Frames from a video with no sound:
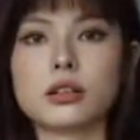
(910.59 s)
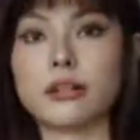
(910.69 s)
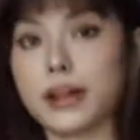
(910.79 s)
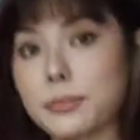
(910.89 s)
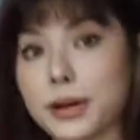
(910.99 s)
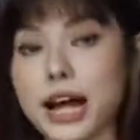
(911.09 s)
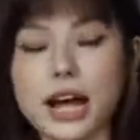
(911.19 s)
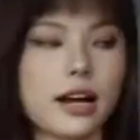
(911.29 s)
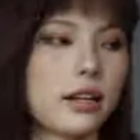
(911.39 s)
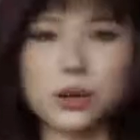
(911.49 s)
好看
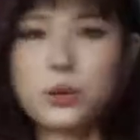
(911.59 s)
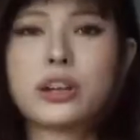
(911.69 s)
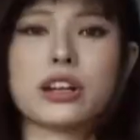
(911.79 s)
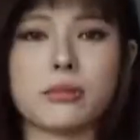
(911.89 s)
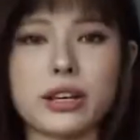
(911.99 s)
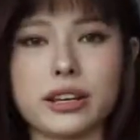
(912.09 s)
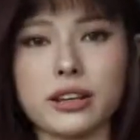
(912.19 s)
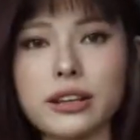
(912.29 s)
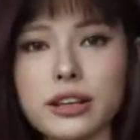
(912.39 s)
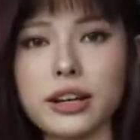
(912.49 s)
吧？衣柜里面
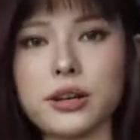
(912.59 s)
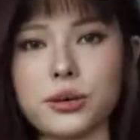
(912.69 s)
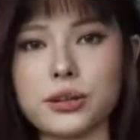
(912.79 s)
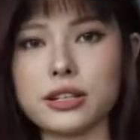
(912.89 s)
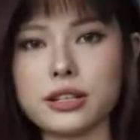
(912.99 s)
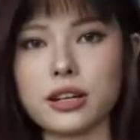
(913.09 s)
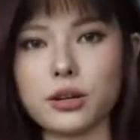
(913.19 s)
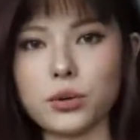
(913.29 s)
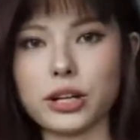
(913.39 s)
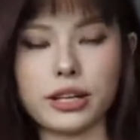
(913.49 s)
一定要有一件这样
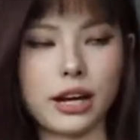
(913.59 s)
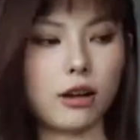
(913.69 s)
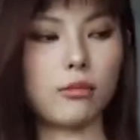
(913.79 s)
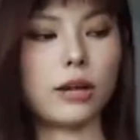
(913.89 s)
的卫衣，好